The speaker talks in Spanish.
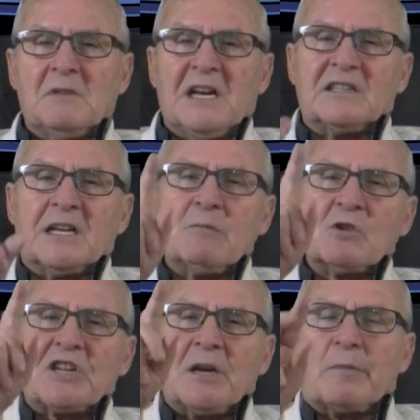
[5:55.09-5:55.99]
Mire,
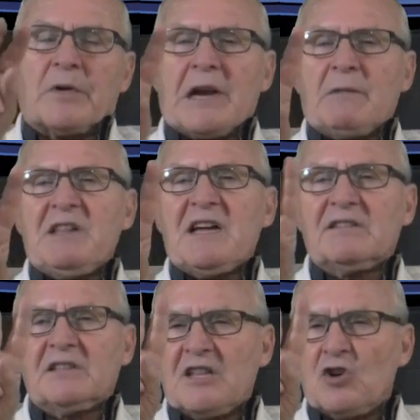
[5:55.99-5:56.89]
tenemos que ir por la
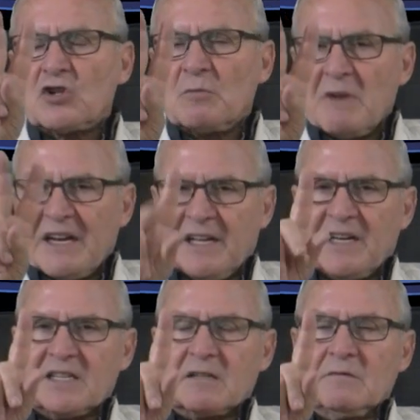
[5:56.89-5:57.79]
vida de dos
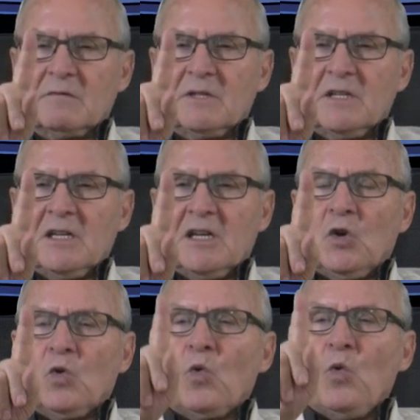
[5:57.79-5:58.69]
maneras
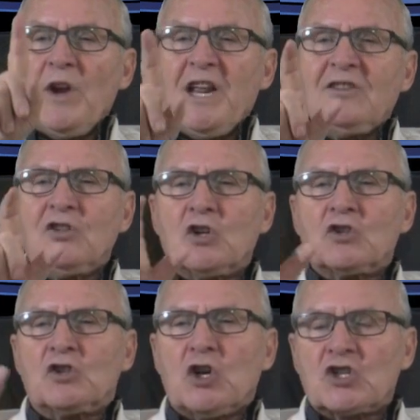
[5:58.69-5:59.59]

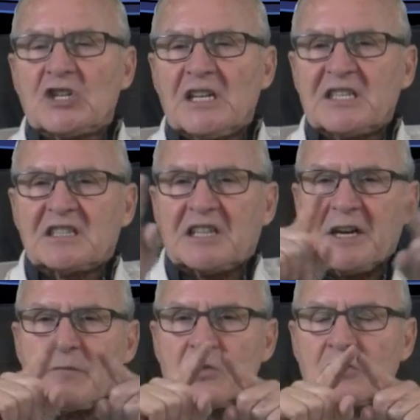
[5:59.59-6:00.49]
uniendo dos
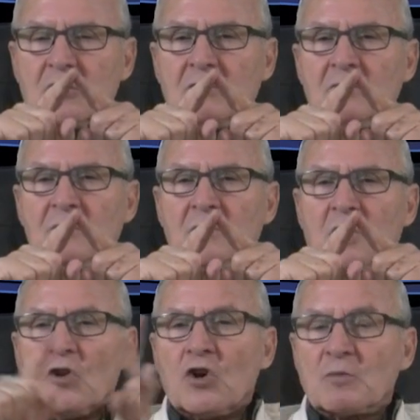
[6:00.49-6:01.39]
extremos
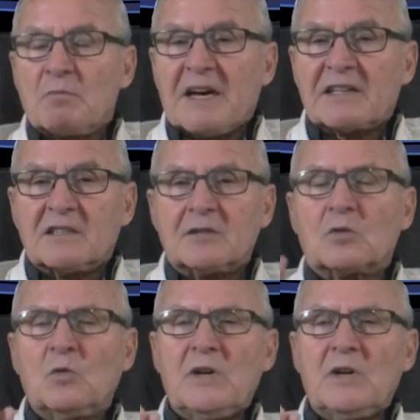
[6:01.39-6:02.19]
o dos partes.